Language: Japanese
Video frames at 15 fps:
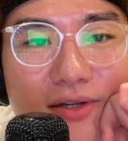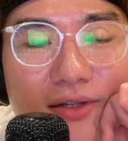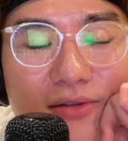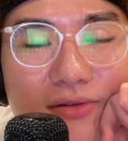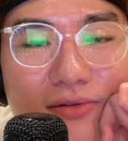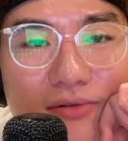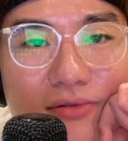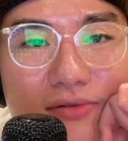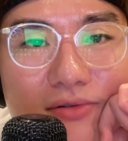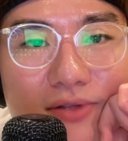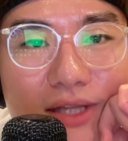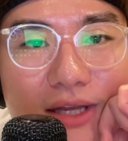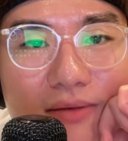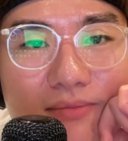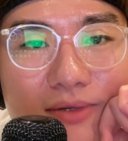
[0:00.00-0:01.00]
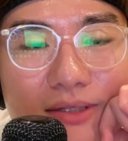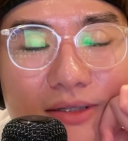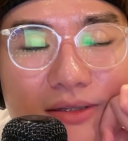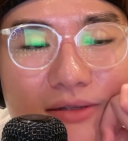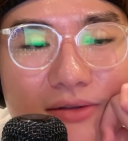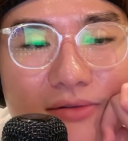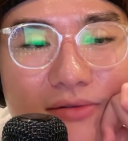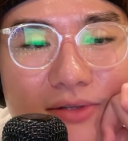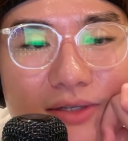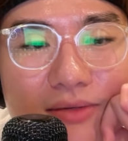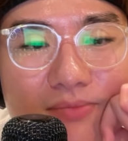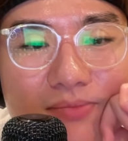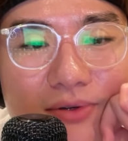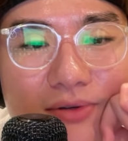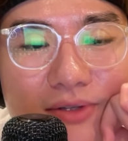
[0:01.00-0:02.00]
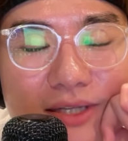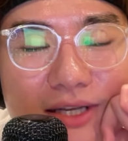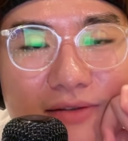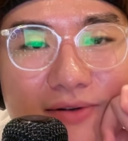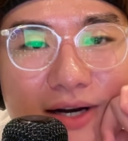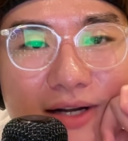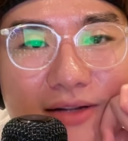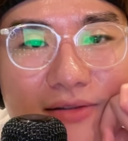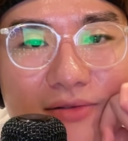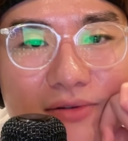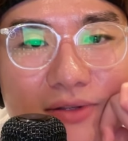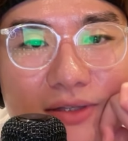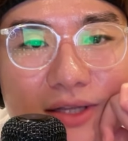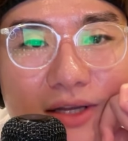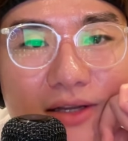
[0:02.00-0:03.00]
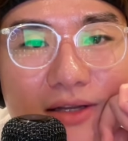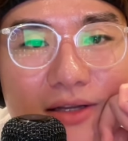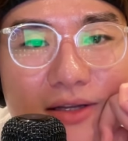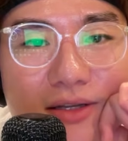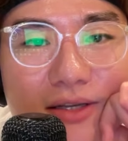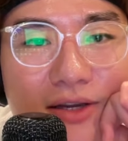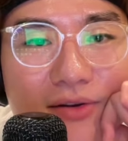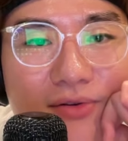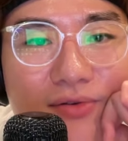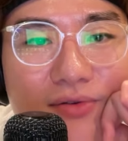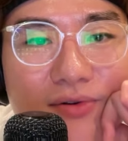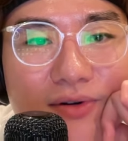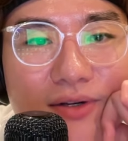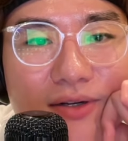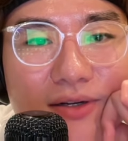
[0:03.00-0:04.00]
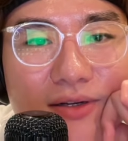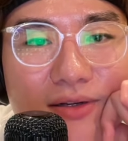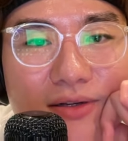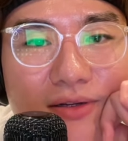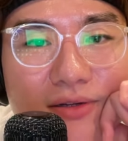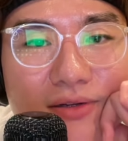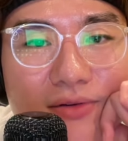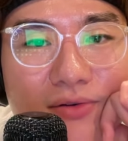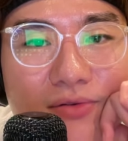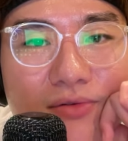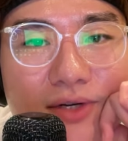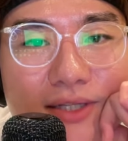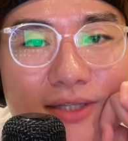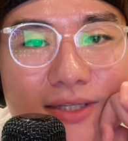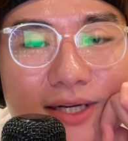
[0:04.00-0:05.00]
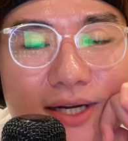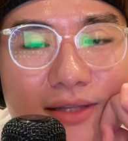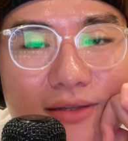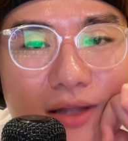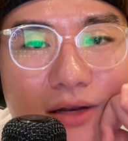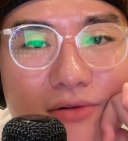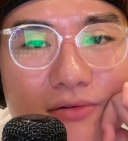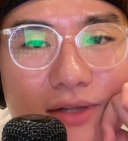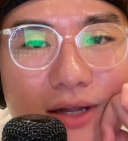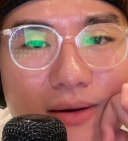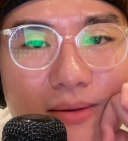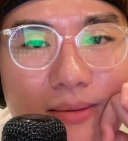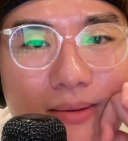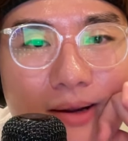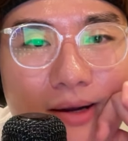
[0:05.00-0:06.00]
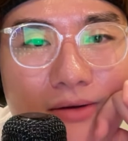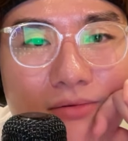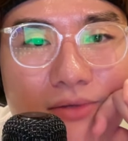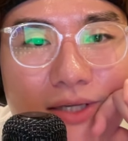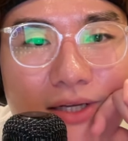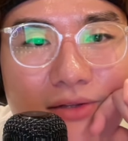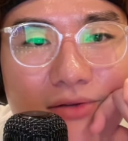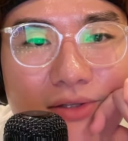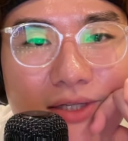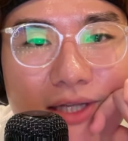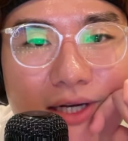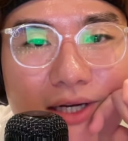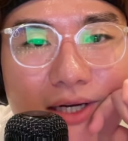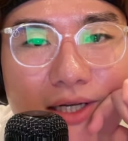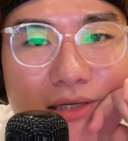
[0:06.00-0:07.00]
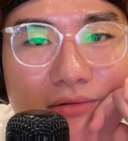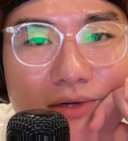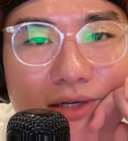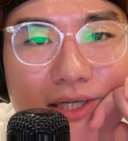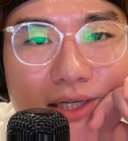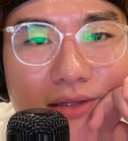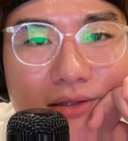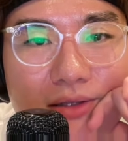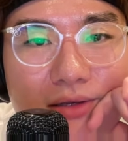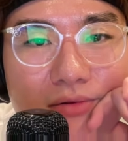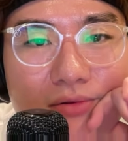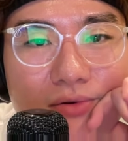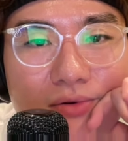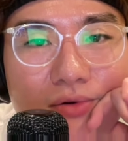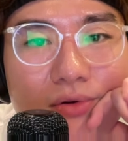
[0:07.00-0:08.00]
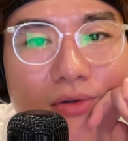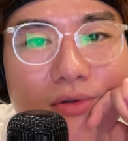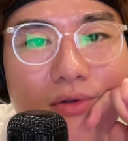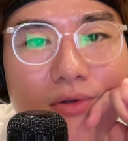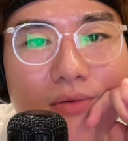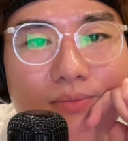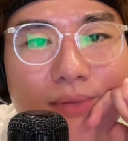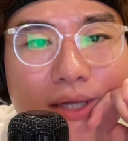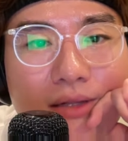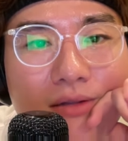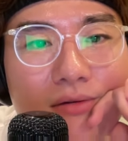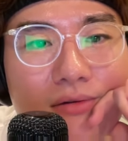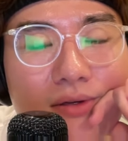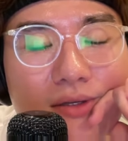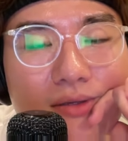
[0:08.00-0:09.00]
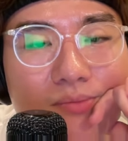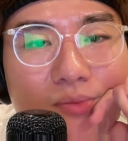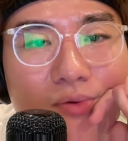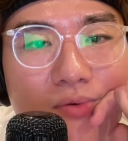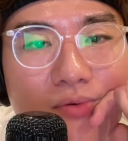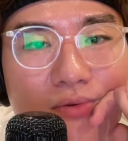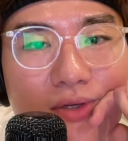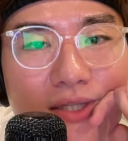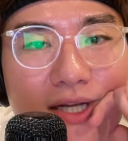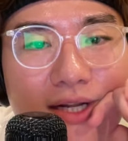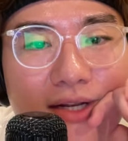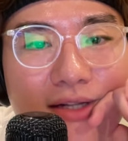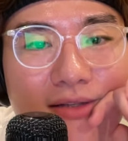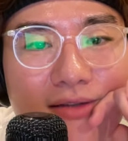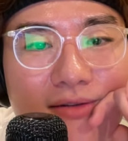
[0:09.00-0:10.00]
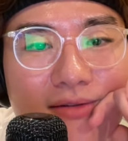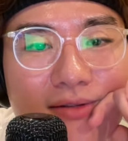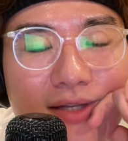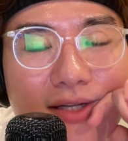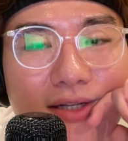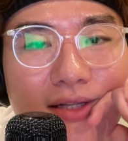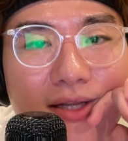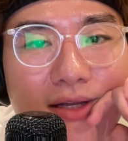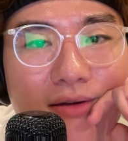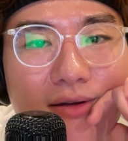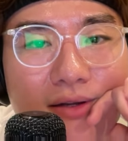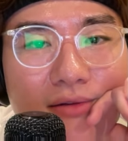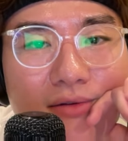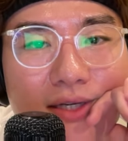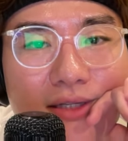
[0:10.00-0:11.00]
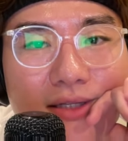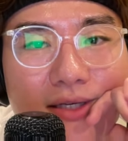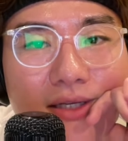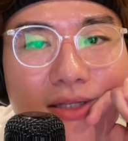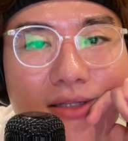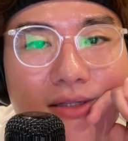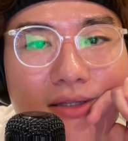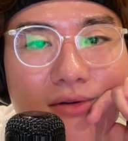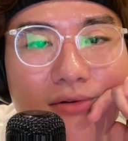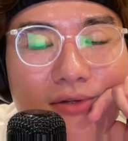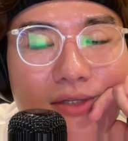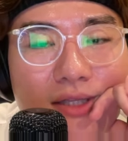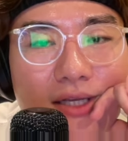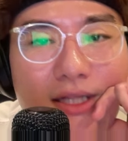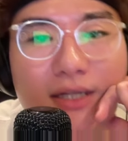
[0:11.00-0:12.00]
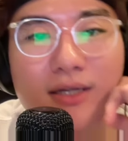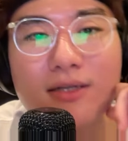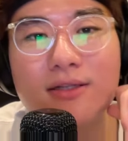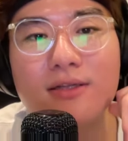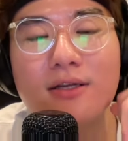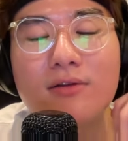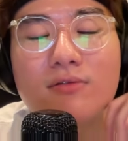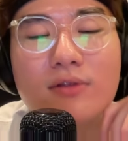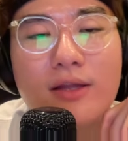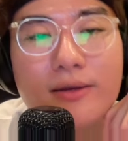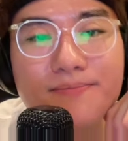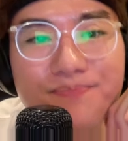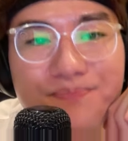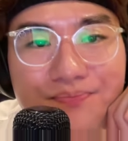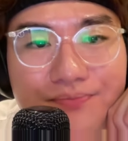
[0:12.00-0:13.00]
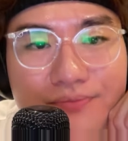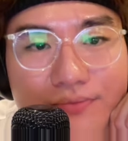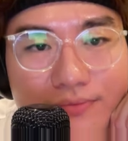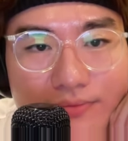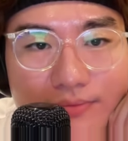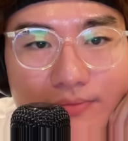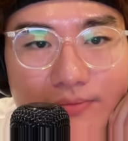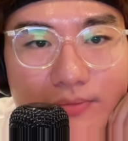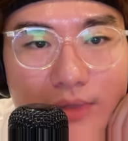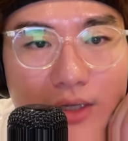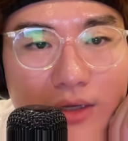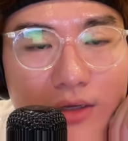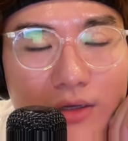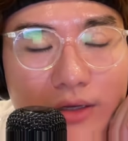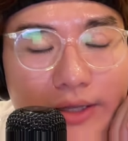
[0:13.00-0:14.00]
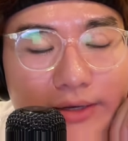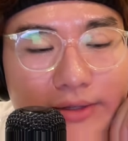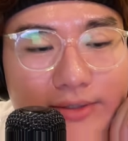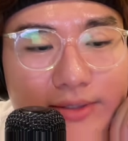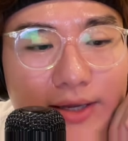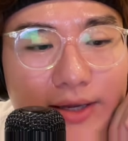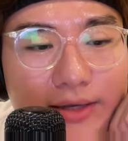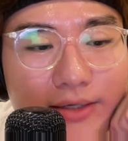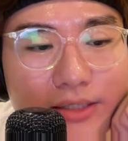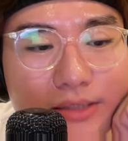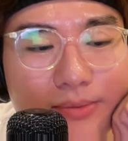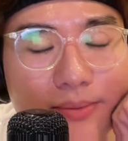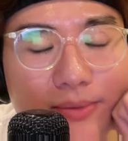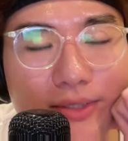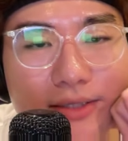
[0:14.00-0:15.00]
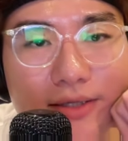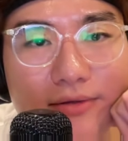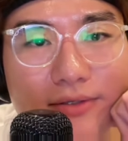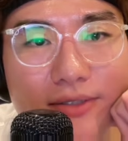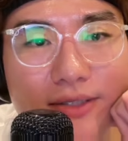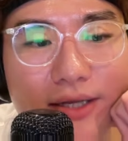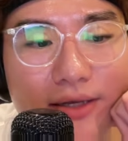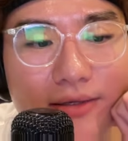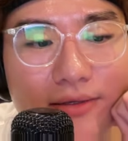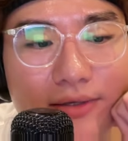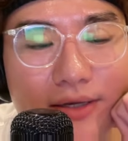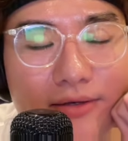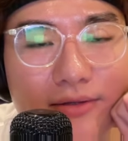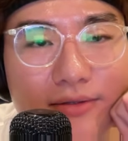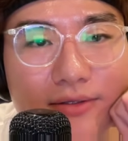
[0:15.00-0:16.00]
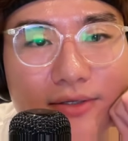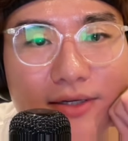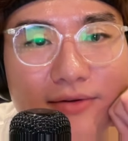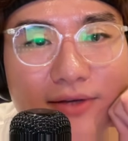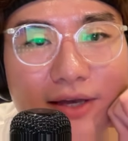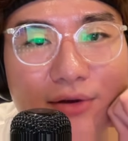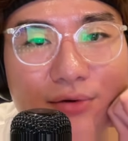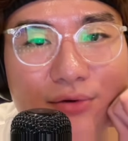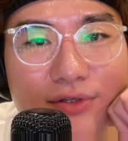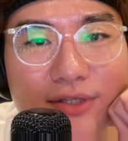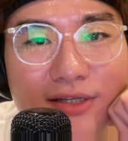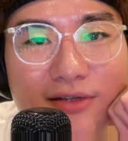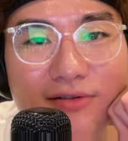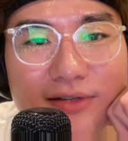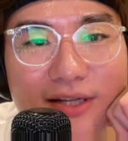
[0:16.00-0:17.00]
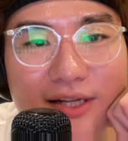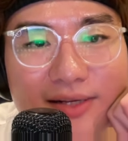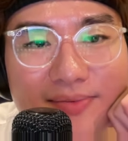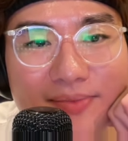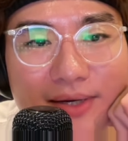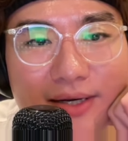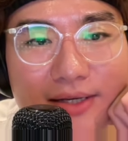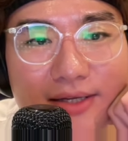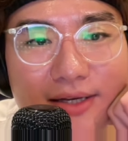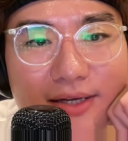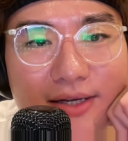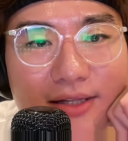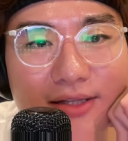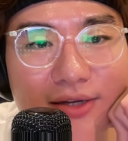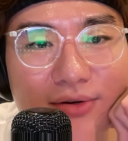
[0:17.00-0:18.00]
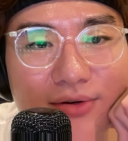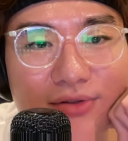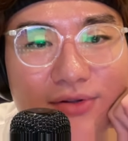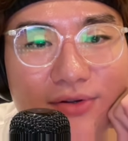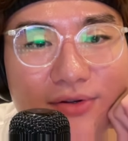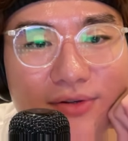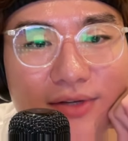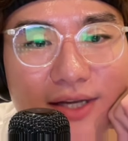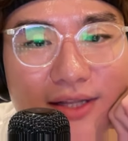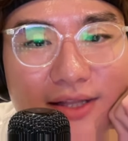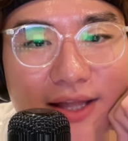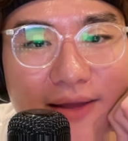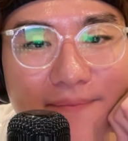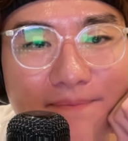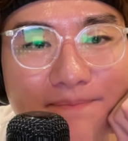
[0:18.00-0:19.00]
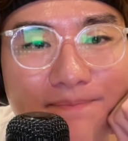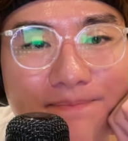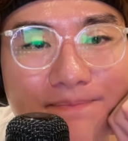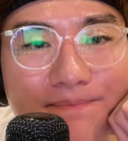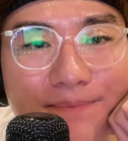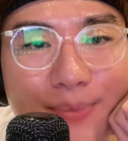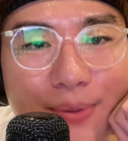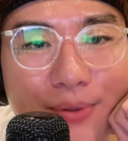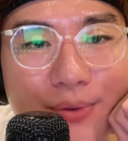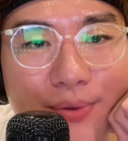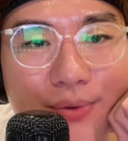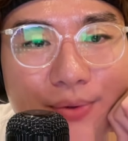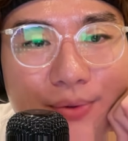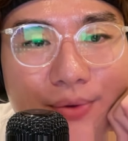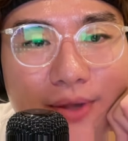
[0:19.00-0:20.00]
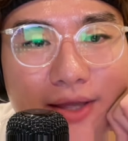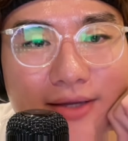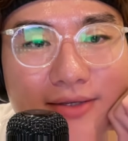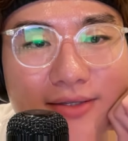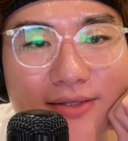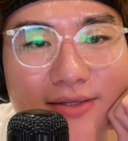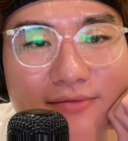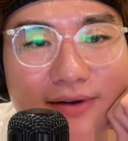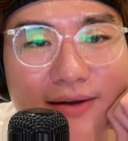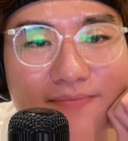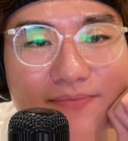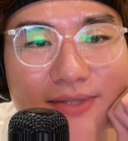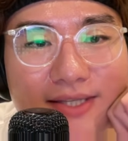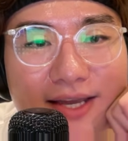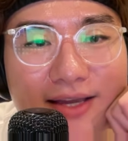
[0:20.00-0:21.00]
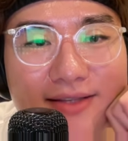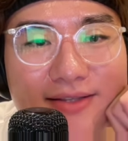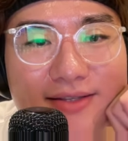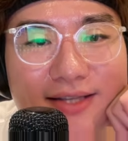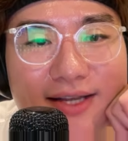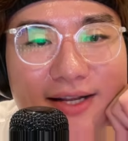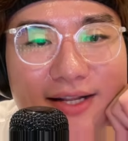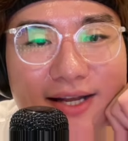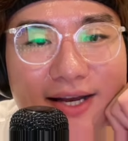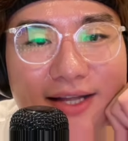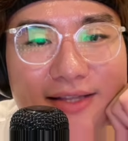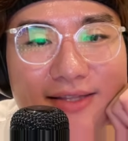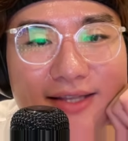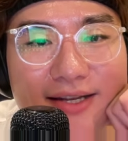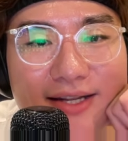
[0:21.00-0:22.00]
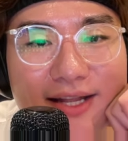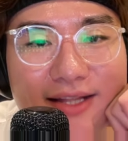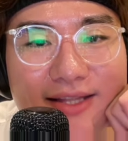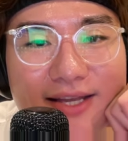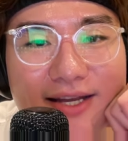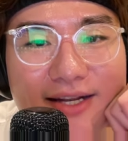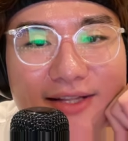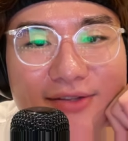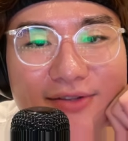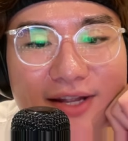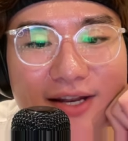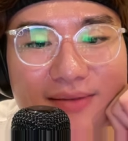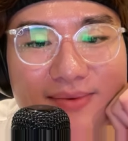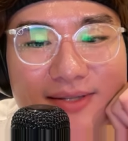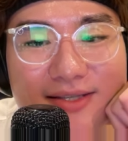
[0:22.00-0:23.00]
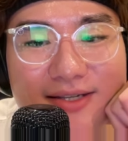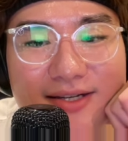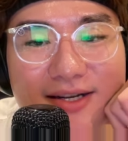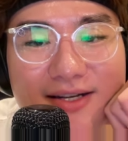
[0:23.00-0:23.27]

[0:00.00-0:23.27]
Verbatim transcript: ということで、まあ、ちょっと信憑性はあれとして結構ここがつながっているのである可能性として高いのかなっていうとこ。ベニュー、もと至れり尽くせりで、あの、よくしていただいてたので、NHK エキスポも出てるしね。NHK を結構押してるよね、何倍。で、報道を受けて、うーんと、X には、選出されなかったらなんでやねんとなりますから、